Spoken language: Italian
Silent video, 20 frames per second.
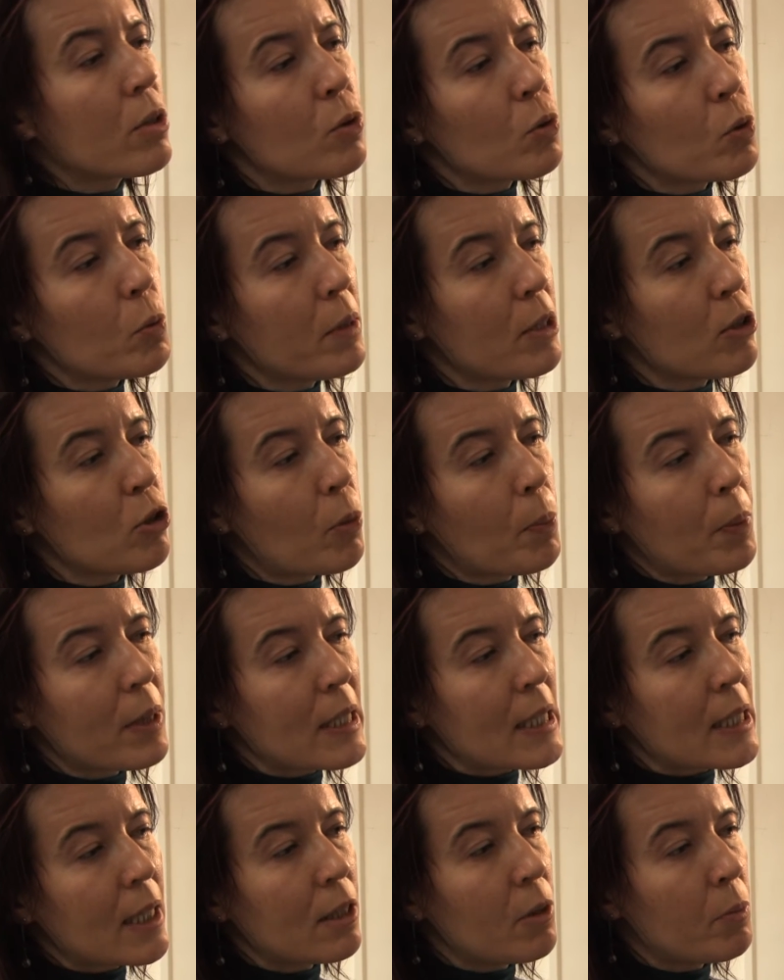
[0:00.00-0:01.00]
strumento
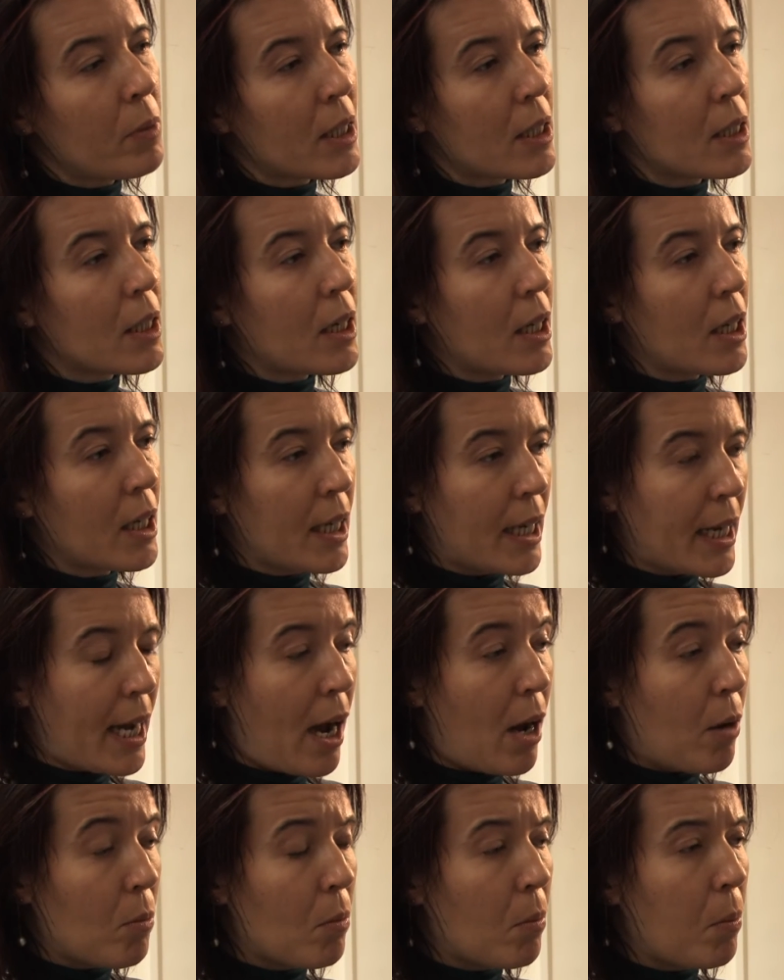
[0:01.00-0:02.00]
pensa di mettere in
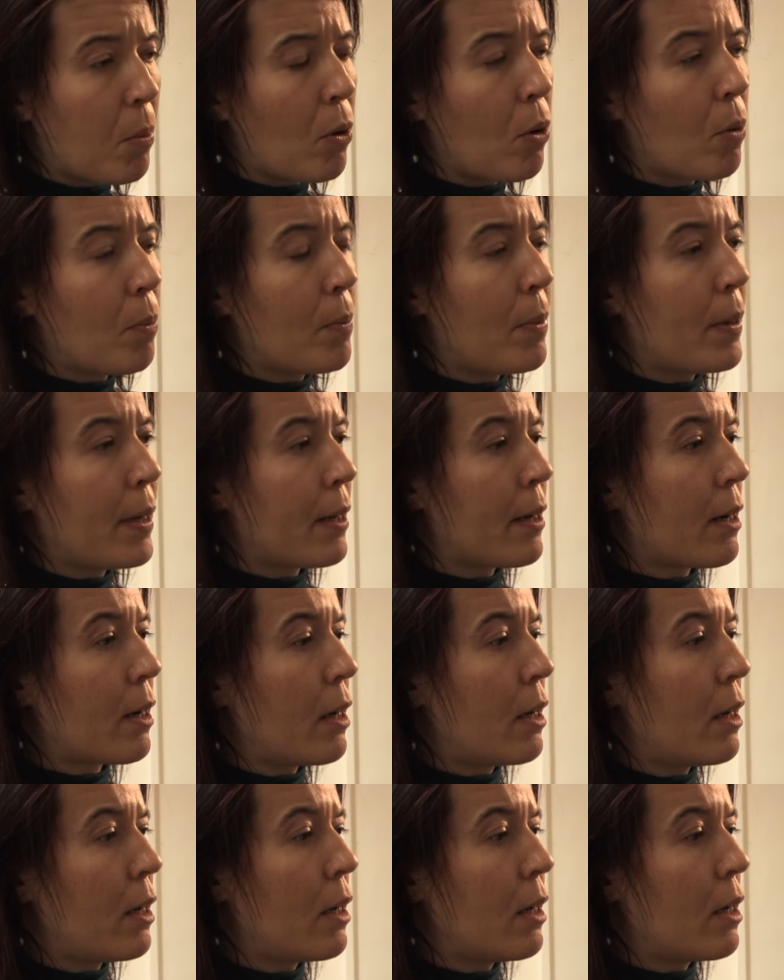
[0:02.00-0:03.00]
campo per
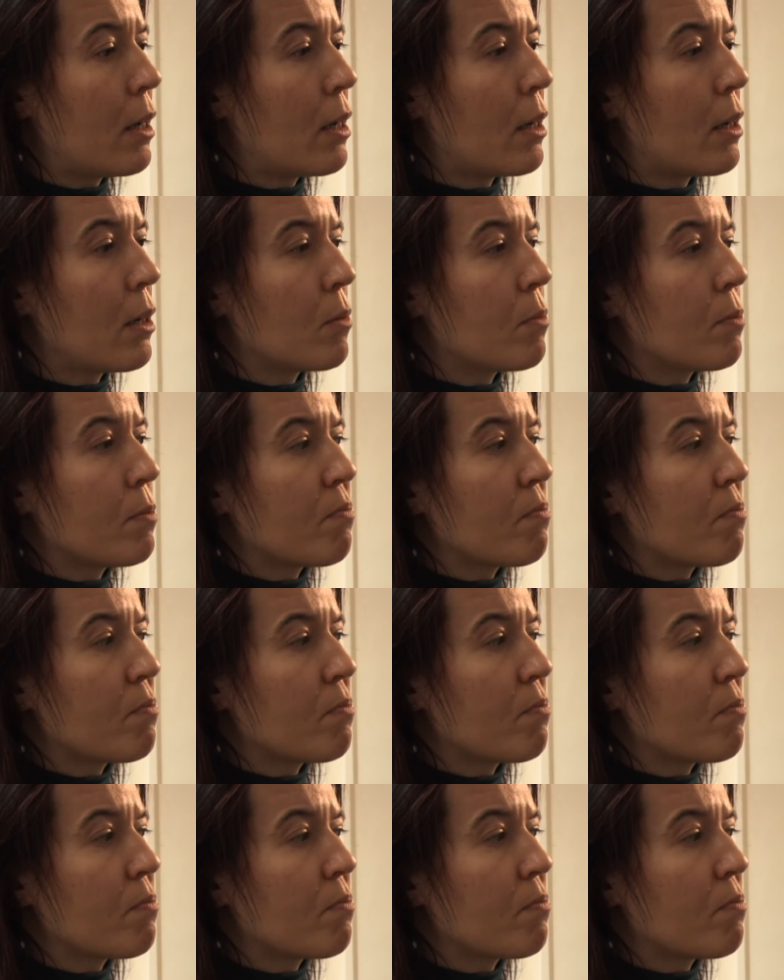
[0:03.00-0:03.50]
eh,